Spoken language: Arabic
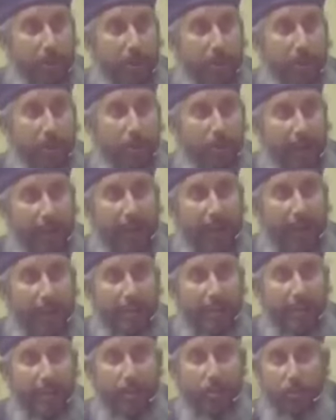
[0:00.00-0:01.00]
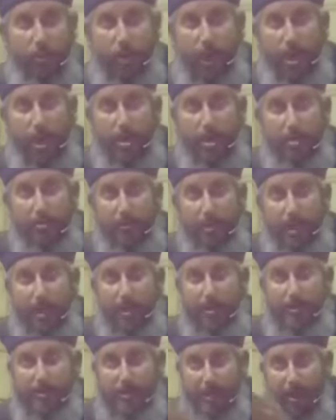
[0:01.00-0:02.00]
هو قادر انه يغير من
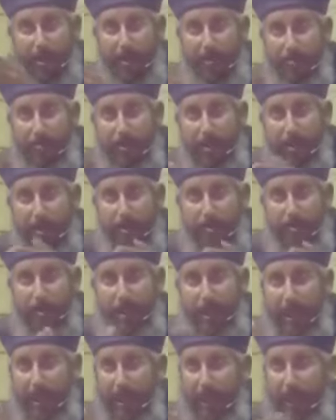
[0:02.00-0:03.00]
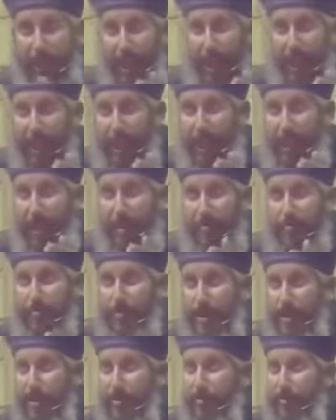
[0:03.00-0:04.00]
النظام ويخليه على
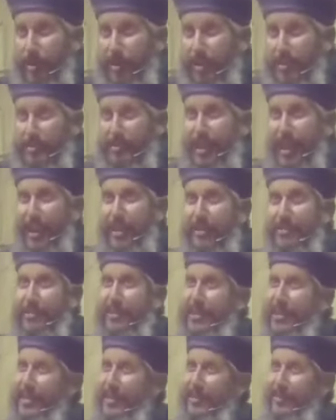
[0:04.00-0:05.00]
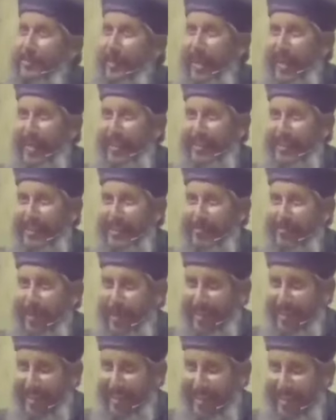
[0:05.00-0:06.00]
الجنبين والناس تعدي يا اخي الواحد
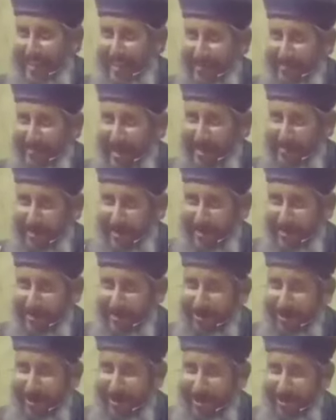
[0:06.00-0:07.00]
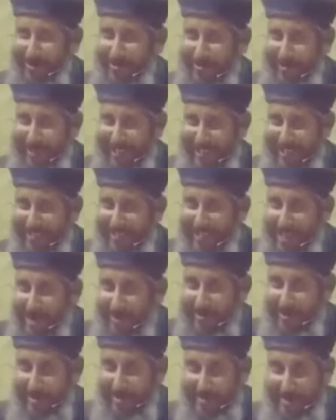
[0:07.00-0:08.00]
يتمنى كان يبقى موجود اليوم ده
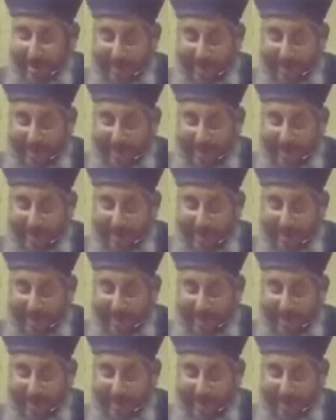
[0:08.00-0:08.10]
ويبقى